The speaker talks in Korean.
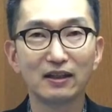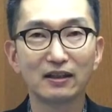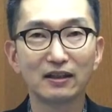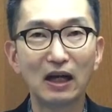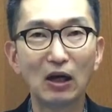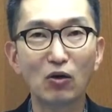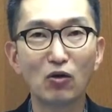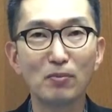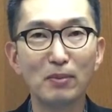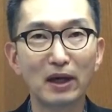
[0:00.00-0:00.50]

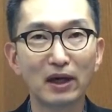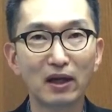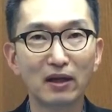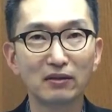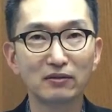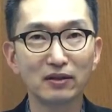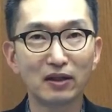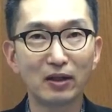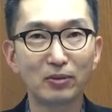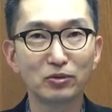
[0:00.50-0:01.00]
라고
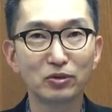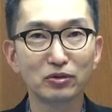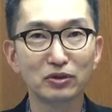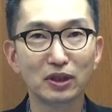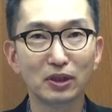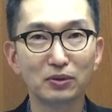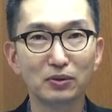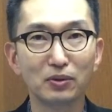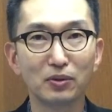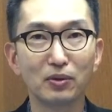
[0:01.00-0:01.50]
말하는
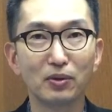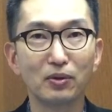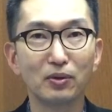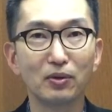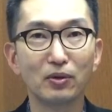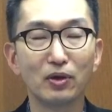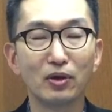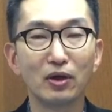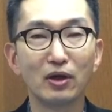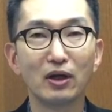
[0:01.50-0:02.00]
사람조차도
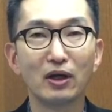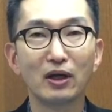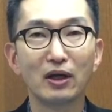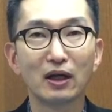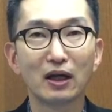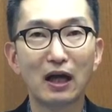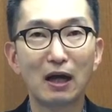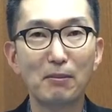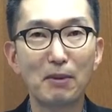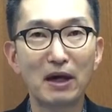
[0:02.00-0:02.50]

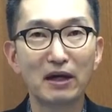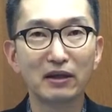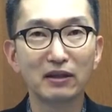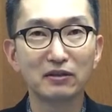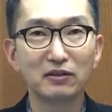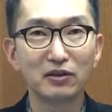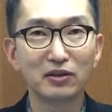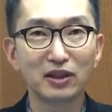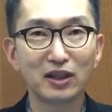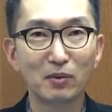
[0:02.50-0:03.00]
가만히
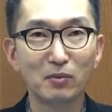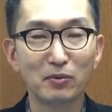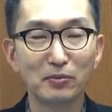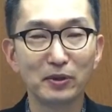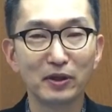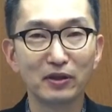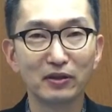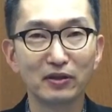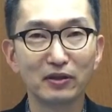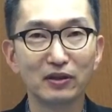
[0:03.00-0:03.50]

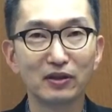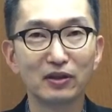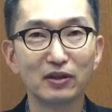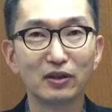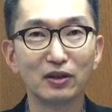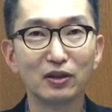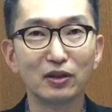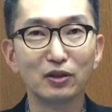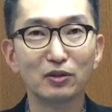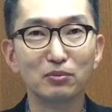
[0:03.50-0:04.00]
들여다보면
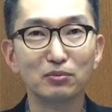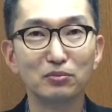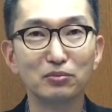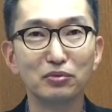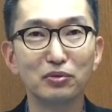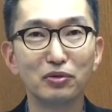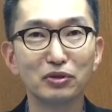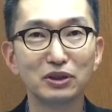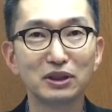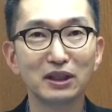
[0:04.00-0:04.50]

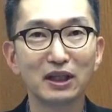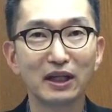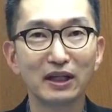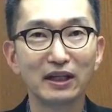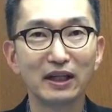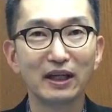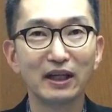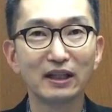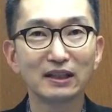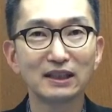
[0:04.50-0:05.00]

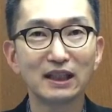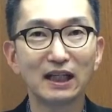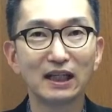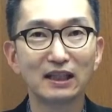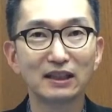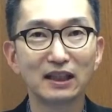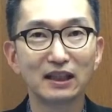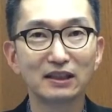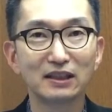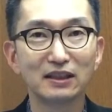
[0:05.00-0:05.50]
무엇인가에
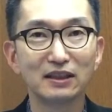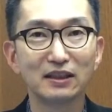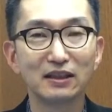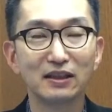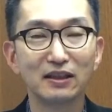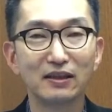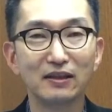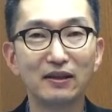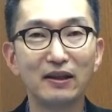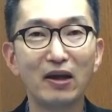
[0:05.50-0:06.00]
자기
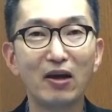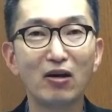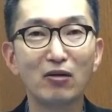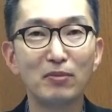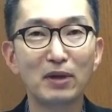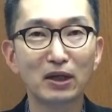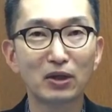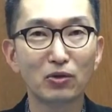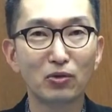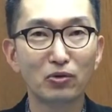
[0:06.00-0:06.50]
자신을 내어
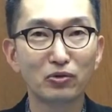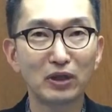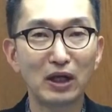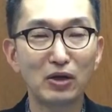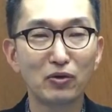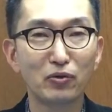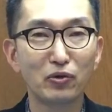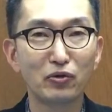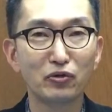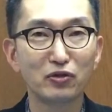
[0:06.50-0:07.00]
맡기고
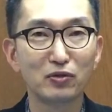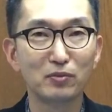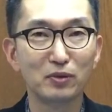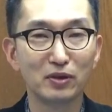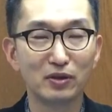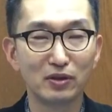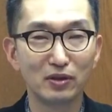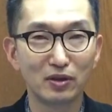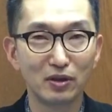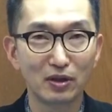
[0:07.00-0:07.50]
살고
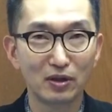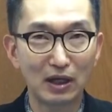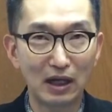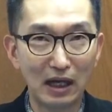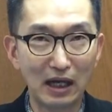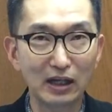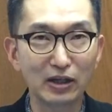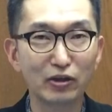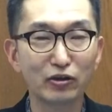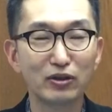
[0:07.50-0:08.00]
있음을
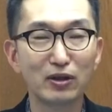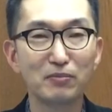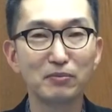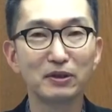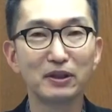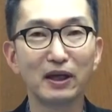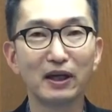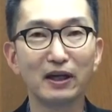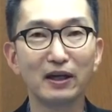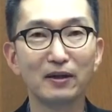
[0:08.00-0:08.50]
알게
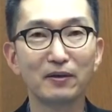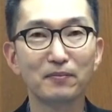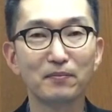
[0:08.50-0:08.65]
됩니다.